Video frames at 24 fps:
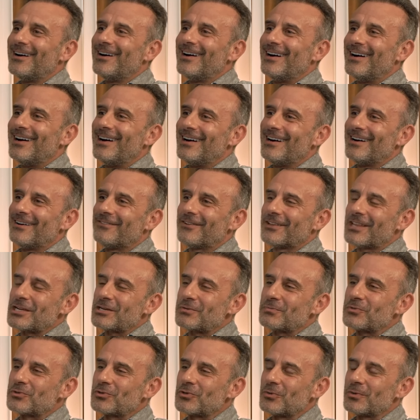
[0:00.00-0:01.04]
Uh, eh,
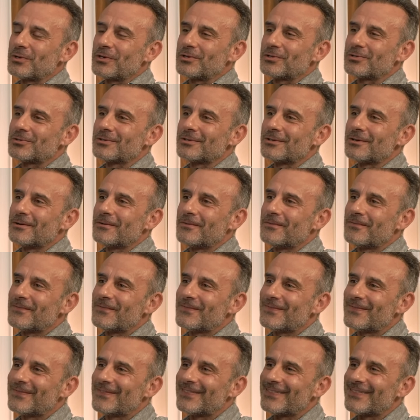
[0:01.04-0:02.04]
Falas-me sobre isso. Mano, já vem desde